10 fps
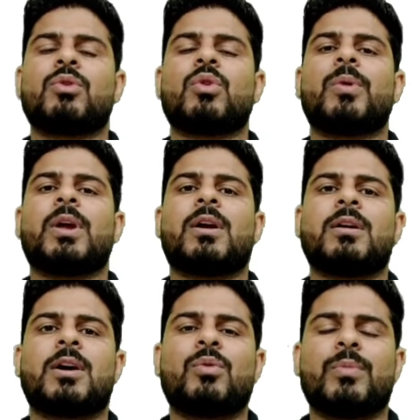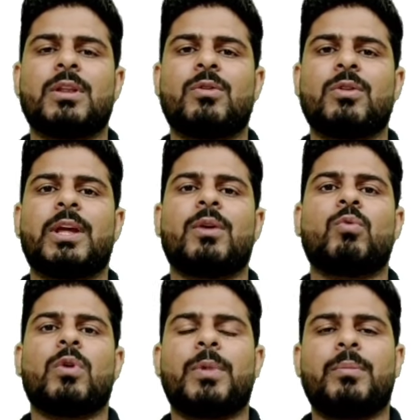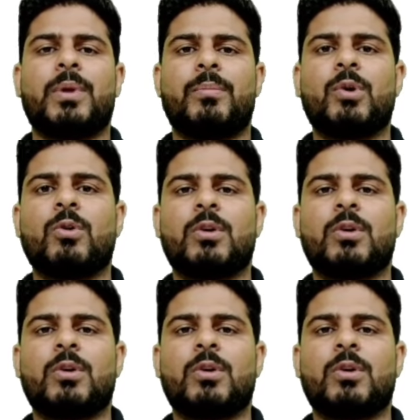जो भी कंगारू मदर होती है वो अपने बेबी को